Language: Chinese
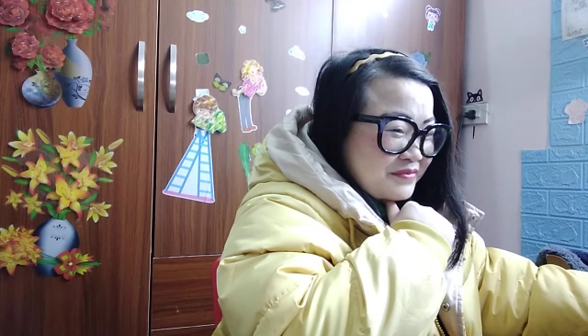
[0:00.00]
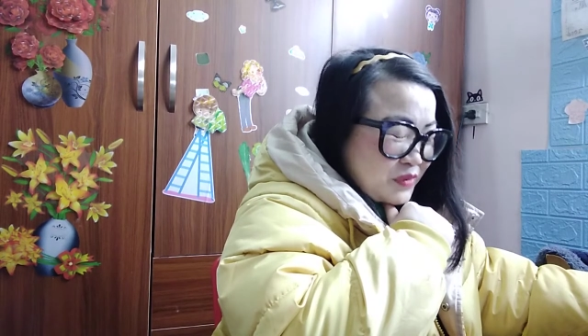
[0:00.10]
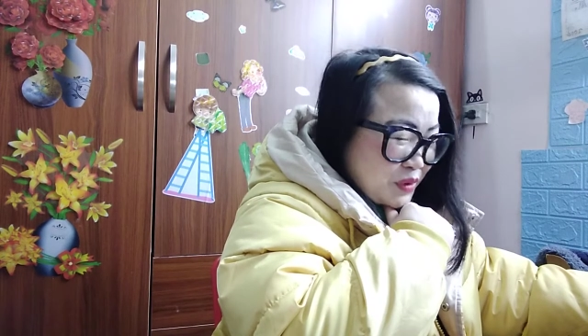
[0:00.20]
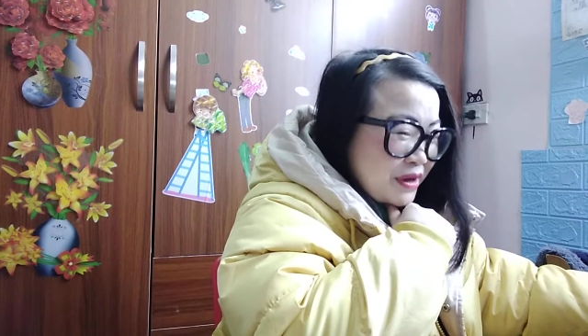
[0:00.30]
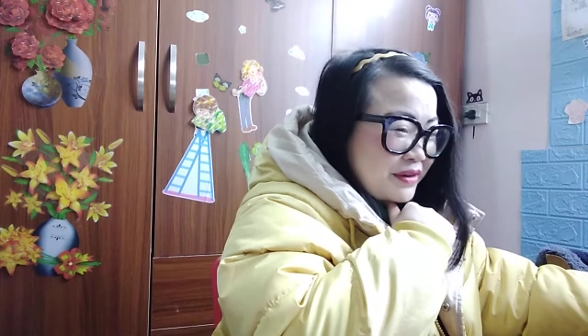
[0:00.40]

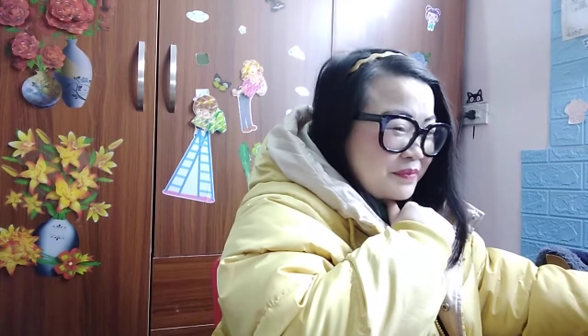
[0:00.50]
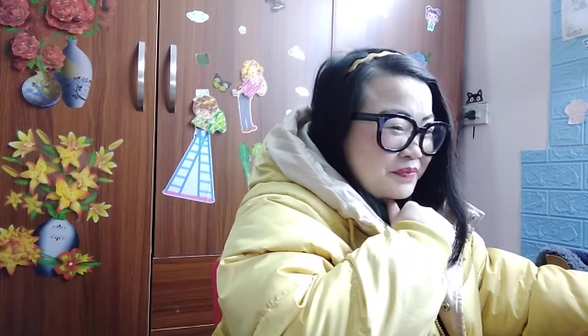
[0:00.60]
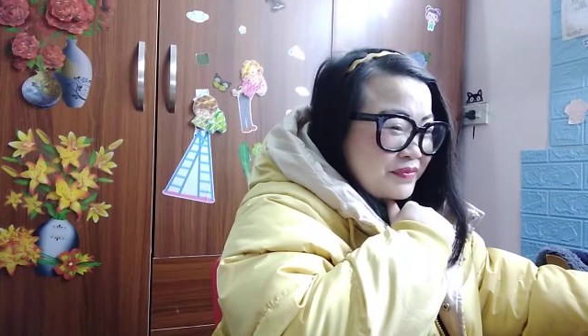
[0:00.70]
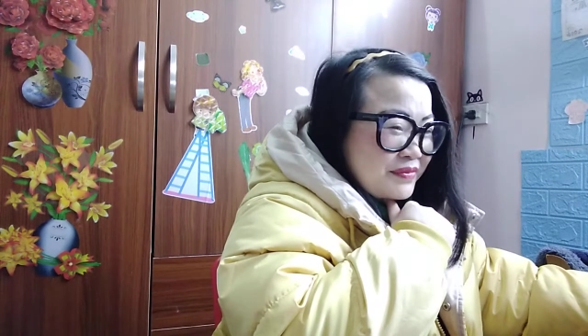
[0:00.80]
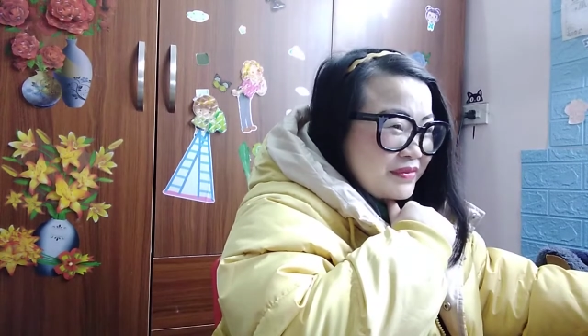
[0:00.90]
对，
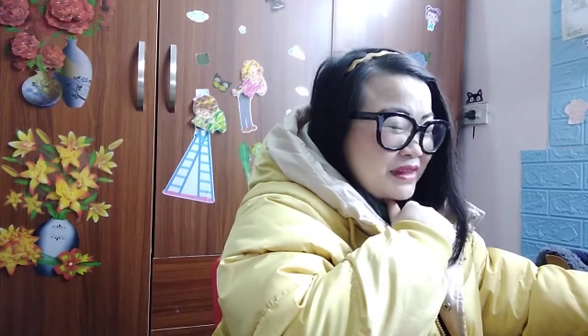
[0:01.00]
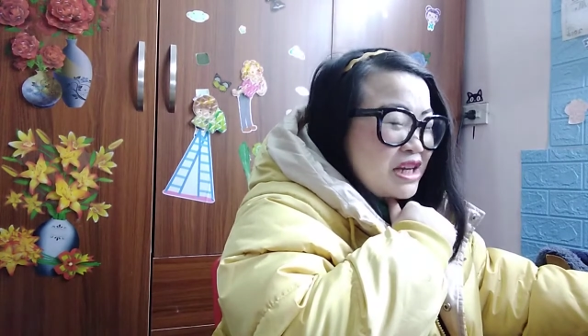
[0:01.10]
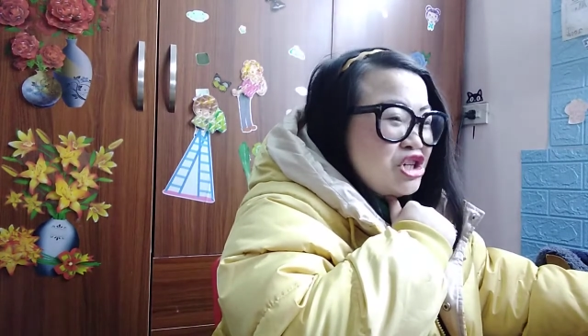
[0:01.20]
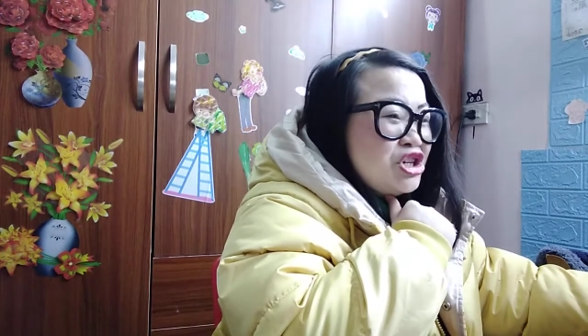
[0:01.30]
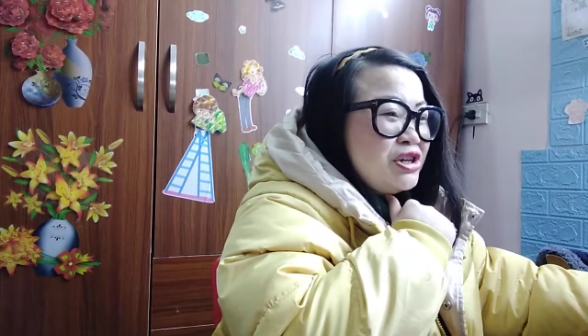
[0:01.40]
但
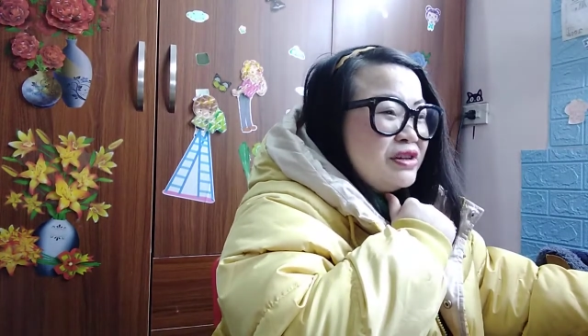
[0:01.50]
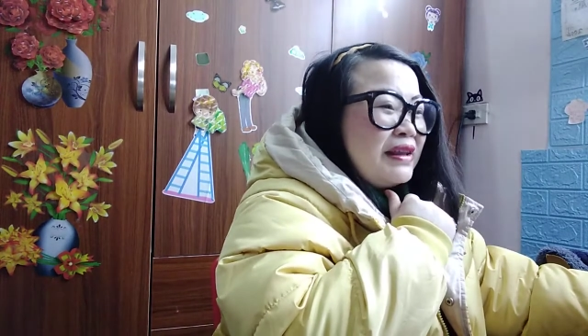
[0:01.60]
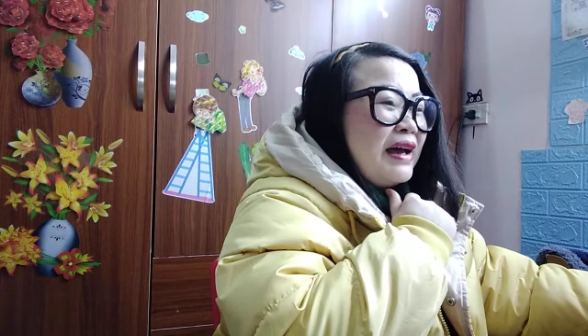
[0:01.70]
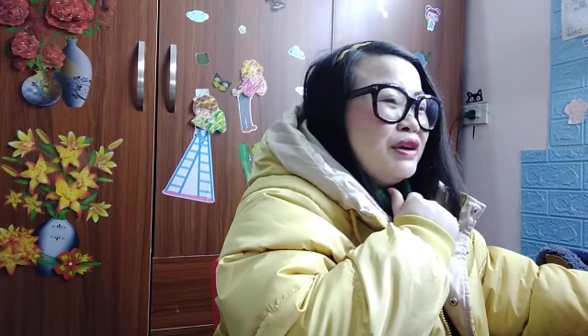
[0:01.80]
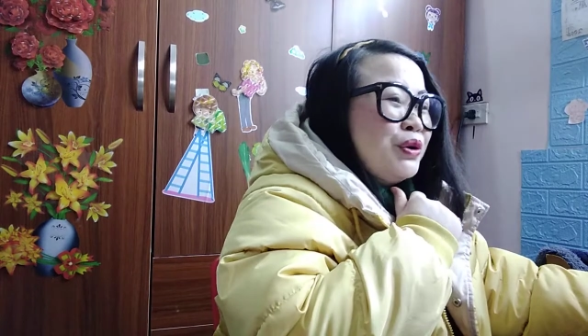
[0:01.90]
是
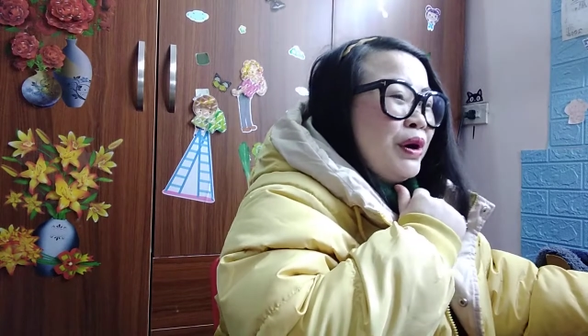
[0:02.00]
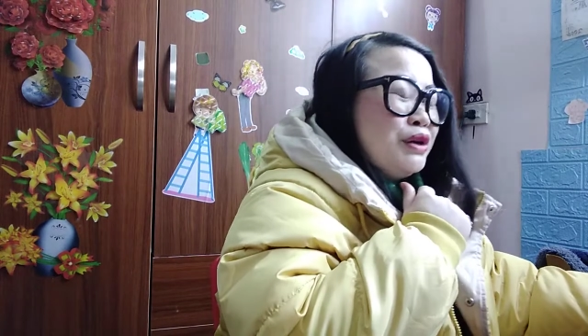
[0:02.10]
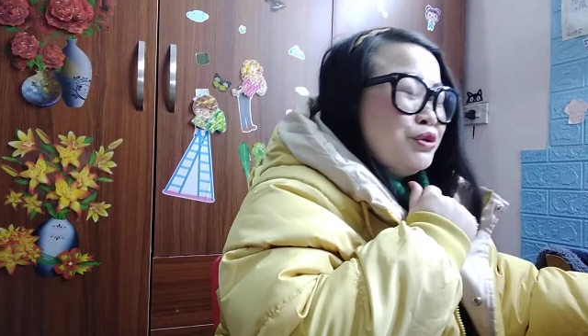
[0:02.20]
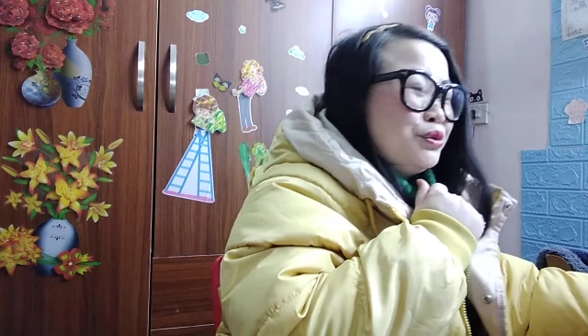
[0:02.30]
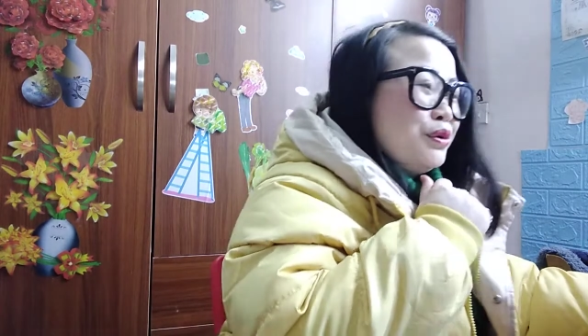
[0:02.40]
它有
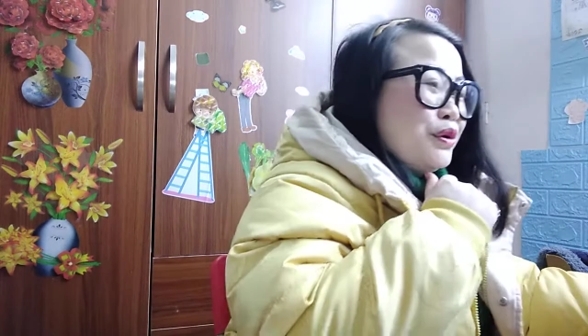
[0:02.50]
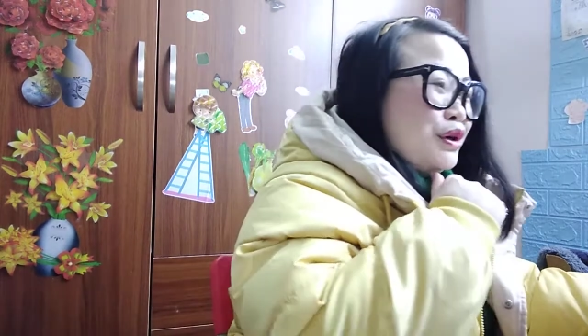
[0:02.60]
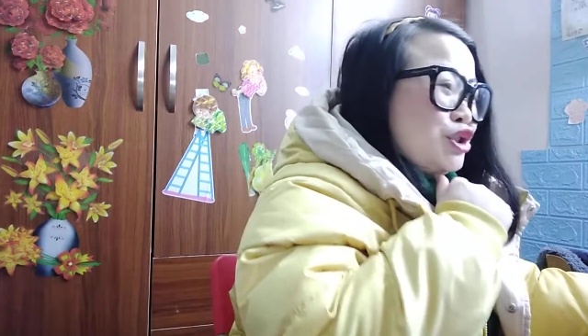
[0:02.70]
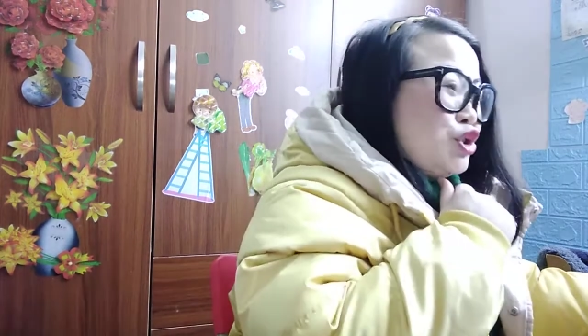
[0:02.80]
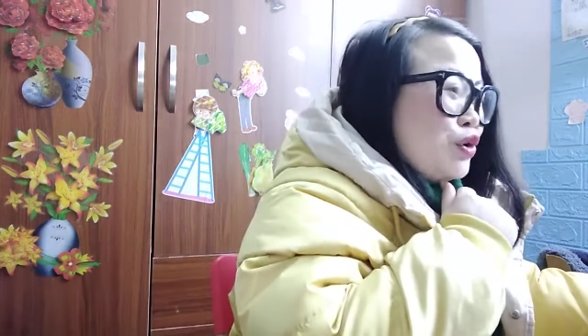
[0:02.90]
很多
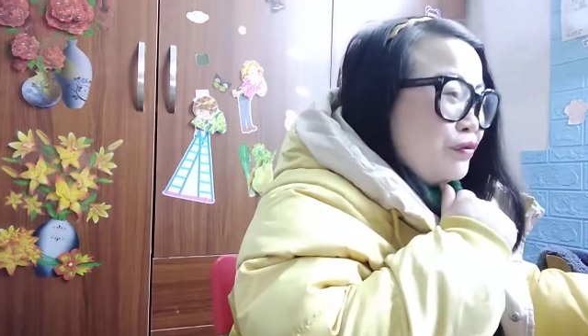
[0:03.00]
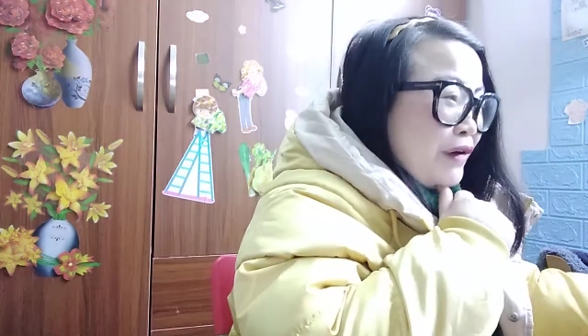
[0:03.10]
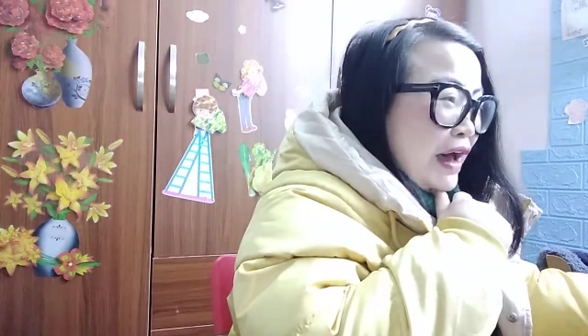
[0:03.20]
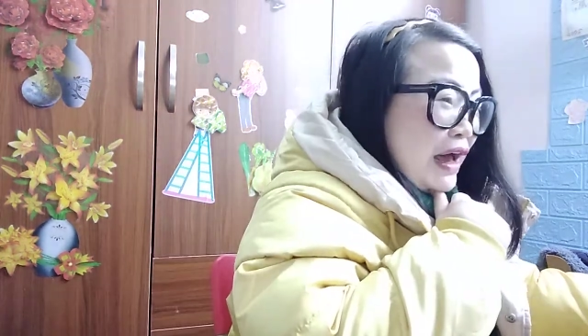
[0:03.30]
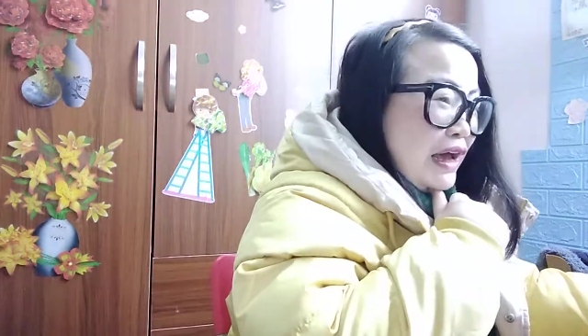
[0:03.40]
说
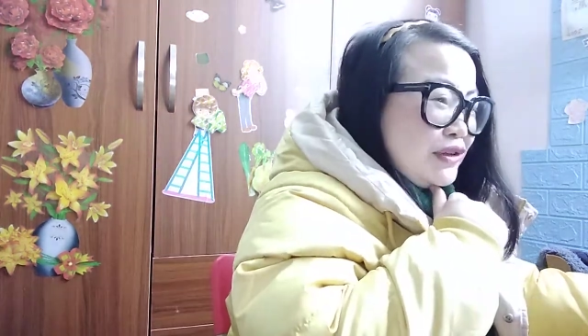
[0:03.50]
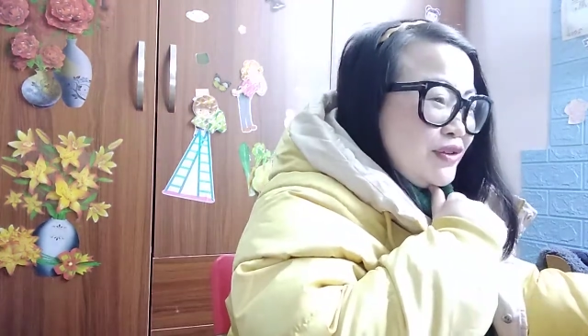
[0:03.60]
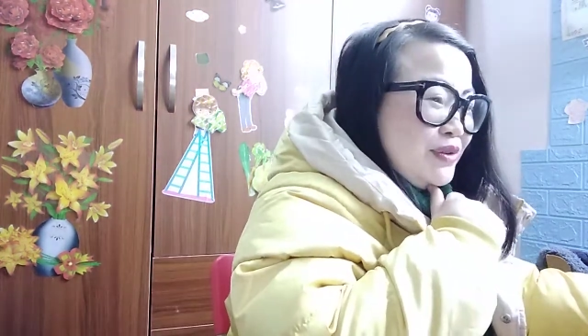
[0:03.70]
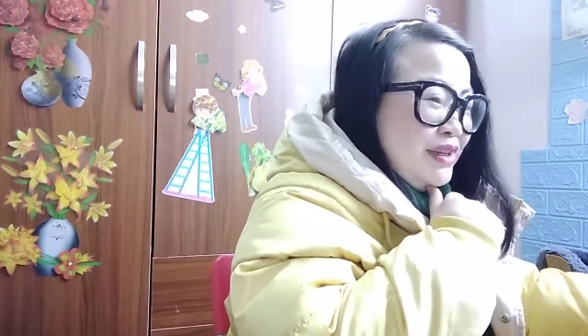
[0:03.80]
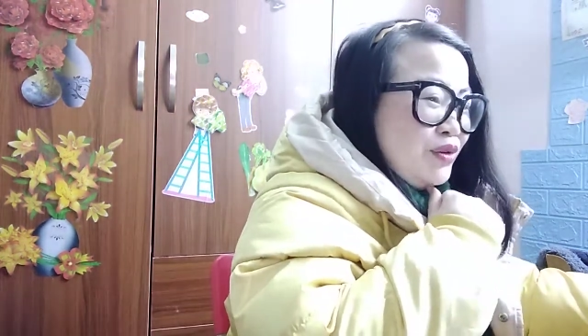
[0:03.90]
法，
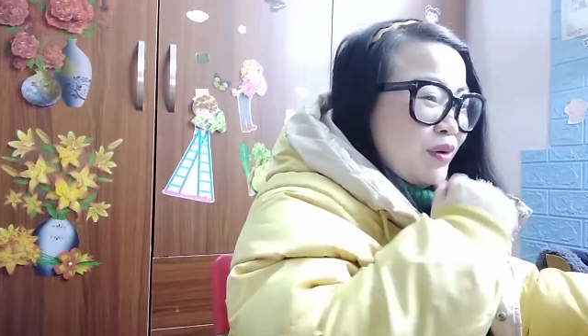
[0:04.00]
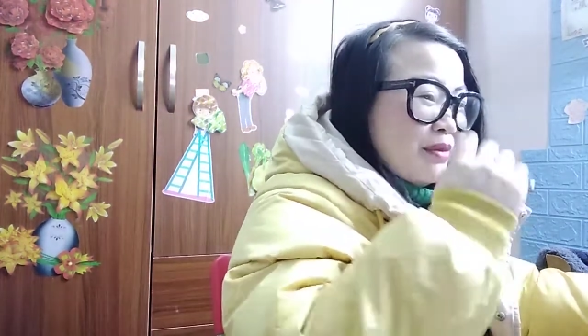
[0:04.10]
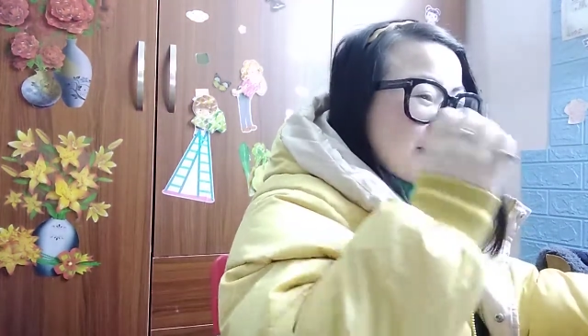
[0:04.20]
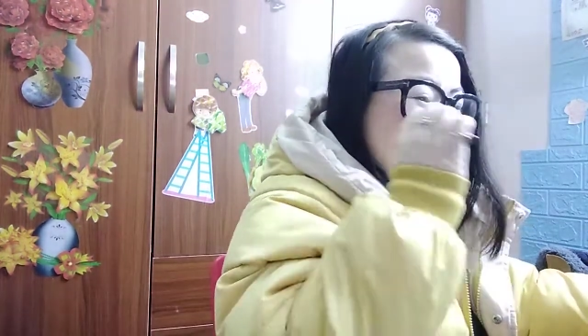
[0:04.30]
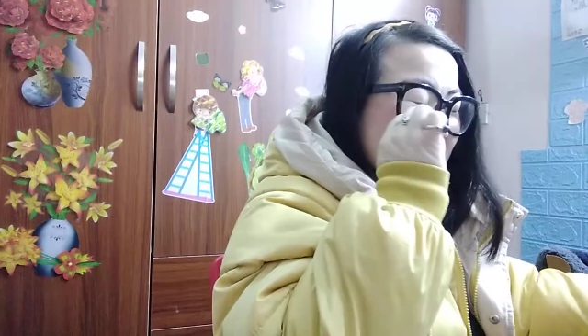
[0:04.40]
所以我
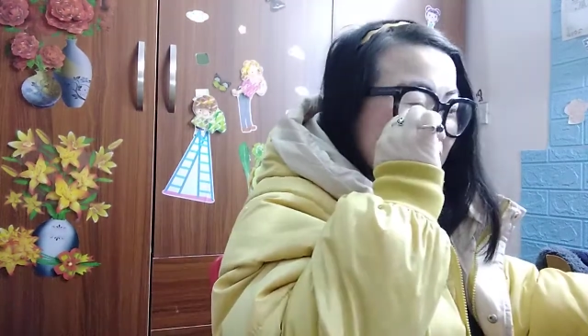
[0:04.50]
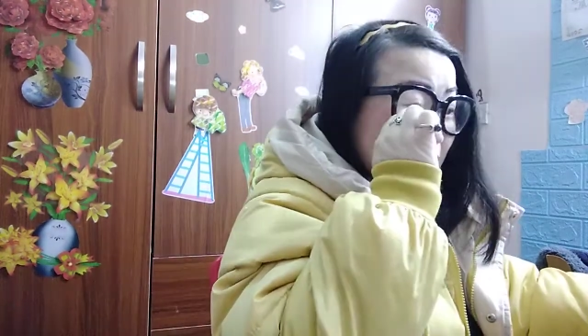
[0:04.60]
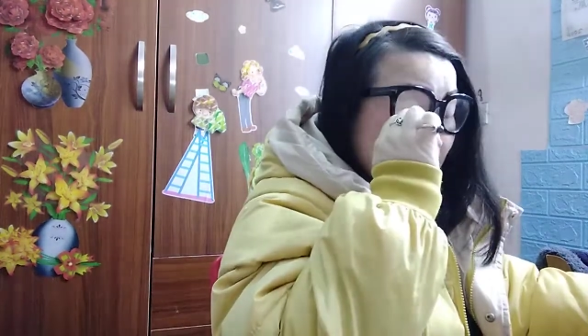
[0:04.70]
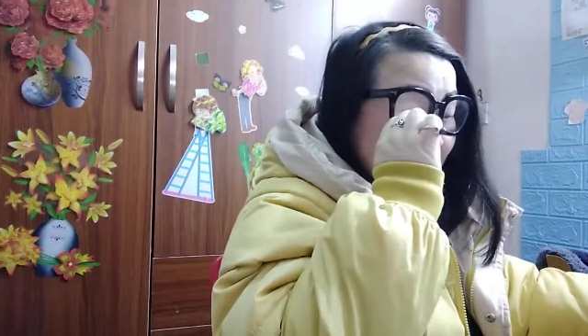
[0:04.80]
们先来，